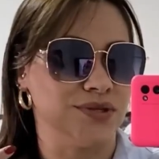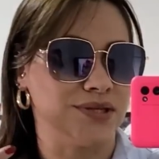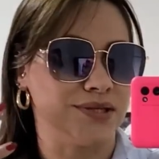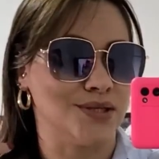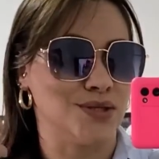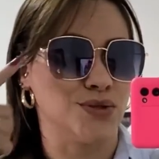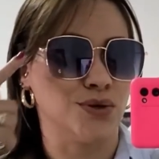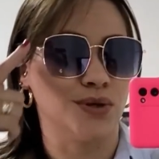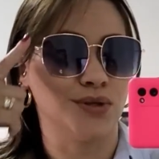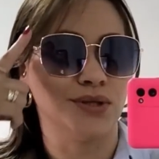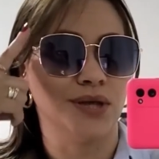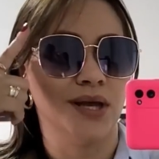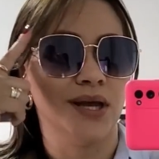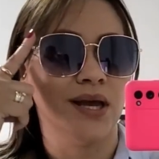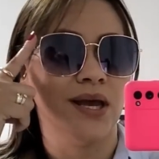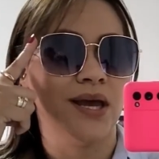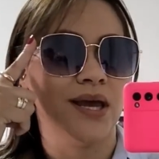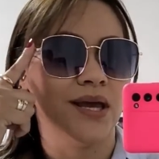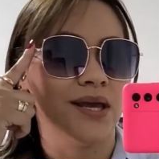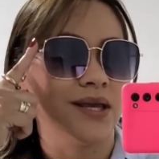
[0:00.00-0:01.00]
dos acessórios,
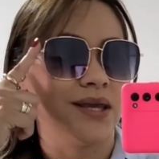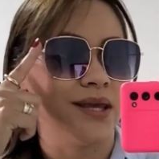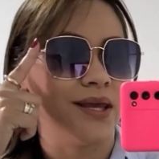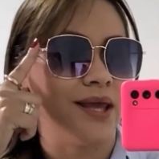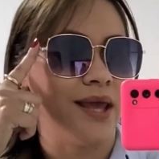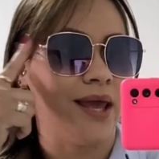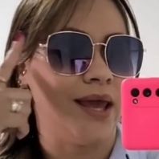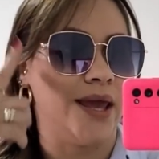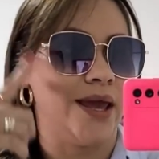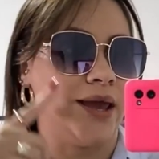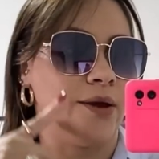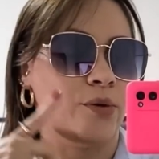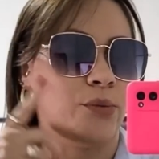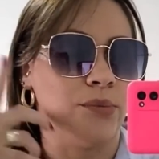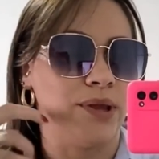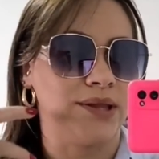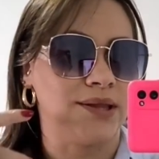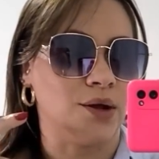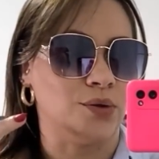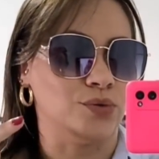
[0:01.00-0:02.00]
que é o
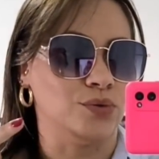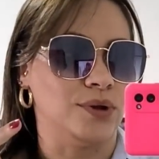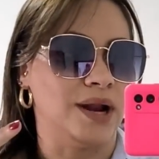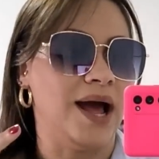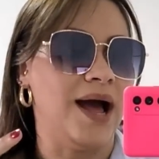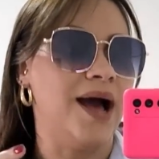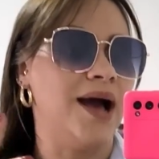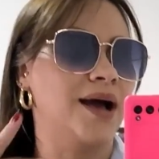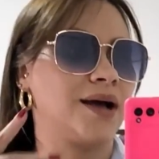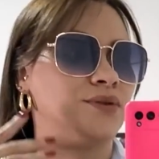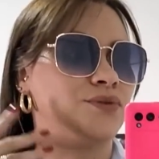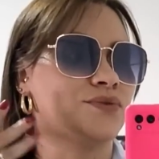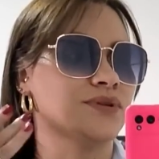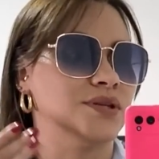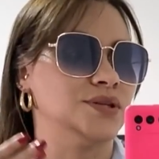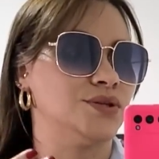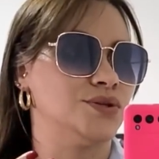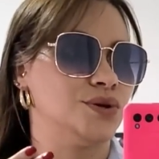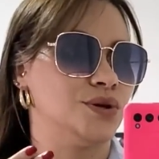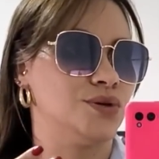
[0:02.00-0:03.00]
metal dourado, os
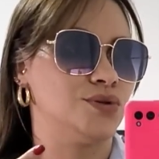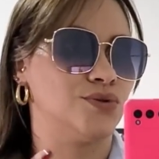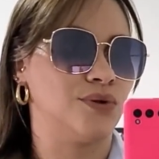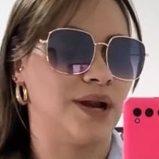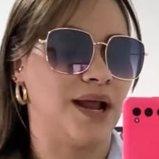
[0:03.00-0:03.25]
acessórios